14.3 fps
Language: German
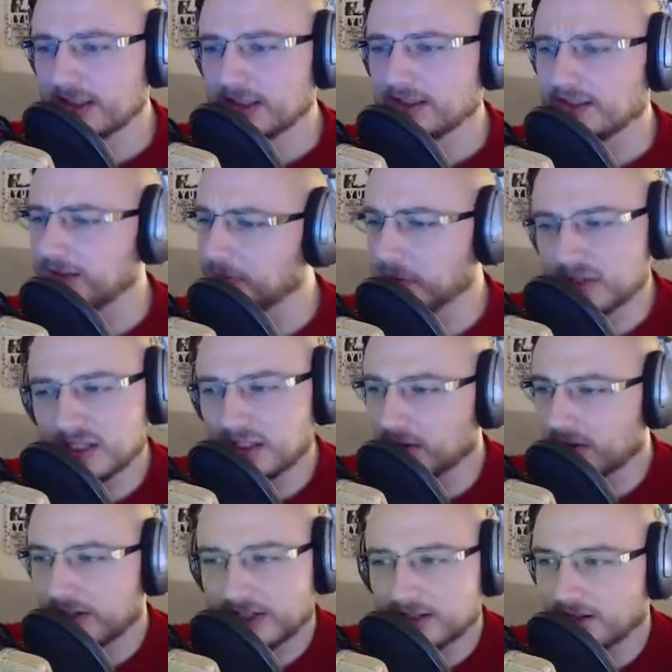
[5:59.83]
Die muss
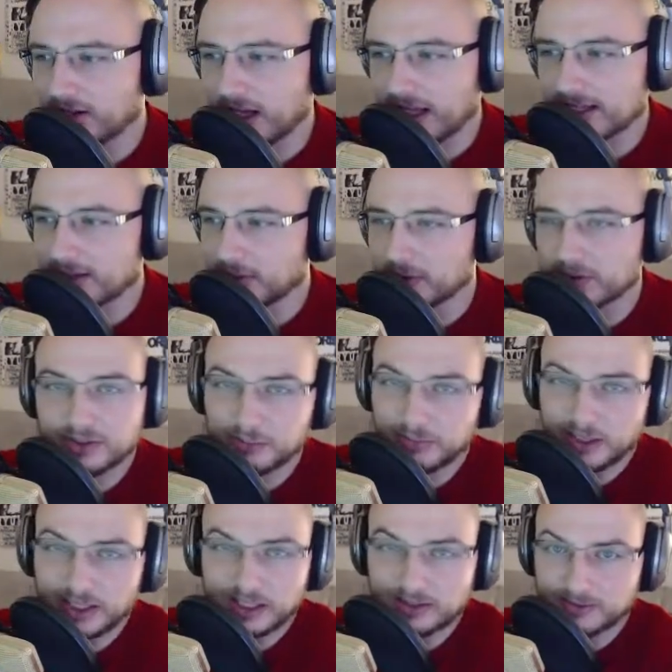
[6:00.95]
natürlich jetzt noch ganz hoch auf den
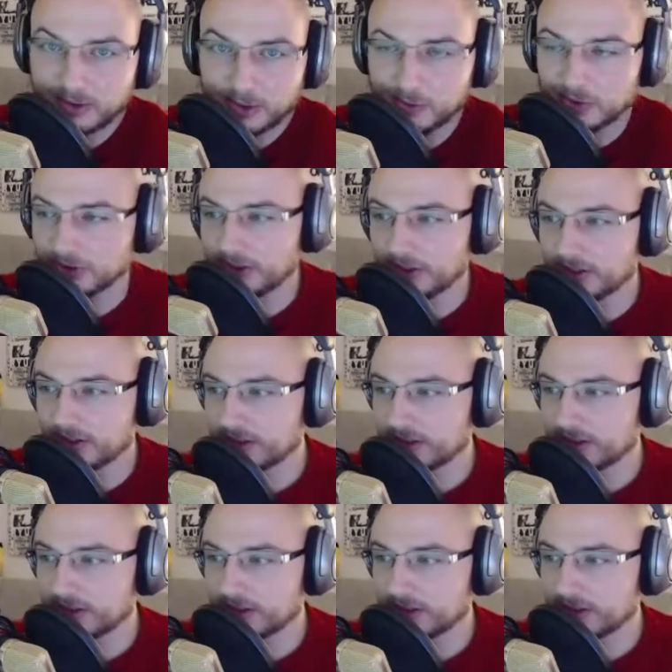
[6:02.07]
Berg, warum auch nicht.